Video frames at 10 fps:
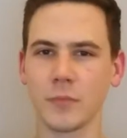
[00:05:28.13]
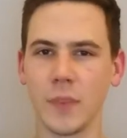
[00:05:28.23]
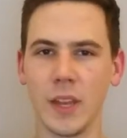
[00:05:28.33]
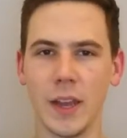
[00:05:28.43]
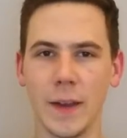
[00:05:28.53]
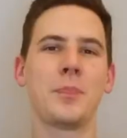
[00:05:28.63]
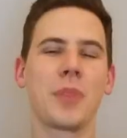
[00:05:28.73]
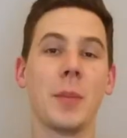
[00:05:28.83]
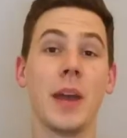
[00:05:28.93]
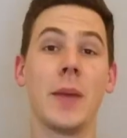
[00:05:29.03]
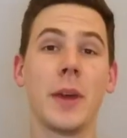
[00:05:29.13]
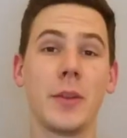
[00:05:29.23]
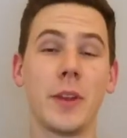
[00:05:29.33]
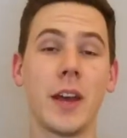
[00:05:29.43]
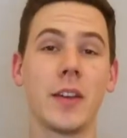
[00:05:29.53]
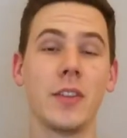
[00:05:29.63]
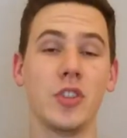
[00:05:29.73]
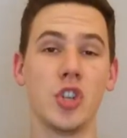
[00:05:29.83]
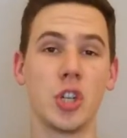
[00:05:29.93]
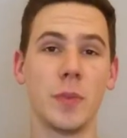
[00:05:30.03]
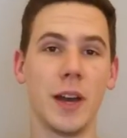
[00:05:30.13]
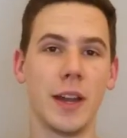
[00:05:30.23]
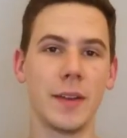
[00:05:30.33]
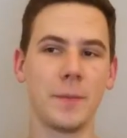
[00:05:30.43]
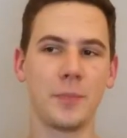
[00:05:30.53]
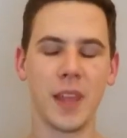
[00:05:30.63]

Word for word: Nein. Meiner Meinung nach ist Sparen